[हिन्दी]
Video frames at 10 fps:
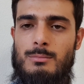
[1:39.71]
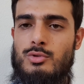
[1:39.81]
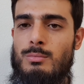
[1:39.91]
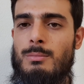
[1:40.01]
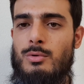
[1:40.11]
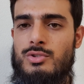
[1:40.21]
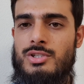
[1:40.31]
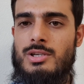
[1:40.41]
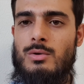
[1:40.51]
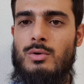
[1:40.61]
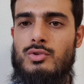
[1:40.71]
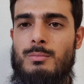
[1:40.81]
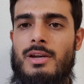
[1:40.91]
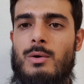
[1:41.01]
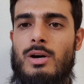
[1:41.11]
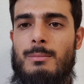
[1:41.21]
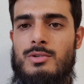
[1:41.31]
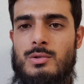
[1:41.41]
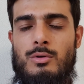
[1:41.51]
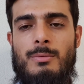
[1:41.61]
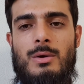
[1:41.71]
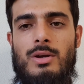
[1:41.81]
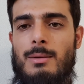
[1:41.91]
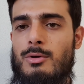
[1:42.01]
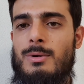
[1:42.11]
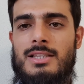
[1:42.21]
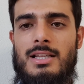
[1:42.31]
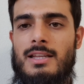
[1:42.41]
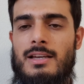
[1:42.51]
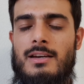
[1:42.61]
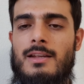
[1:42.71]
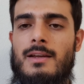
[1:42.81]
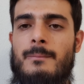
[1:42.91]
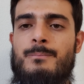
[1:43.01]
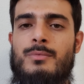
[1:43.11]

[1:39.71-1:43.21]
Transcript: जो भी प्रोसीजर हो जो भी रिक्वायरमेंट्स हो वो बैंक वाले आपको बता देंगे ठीक है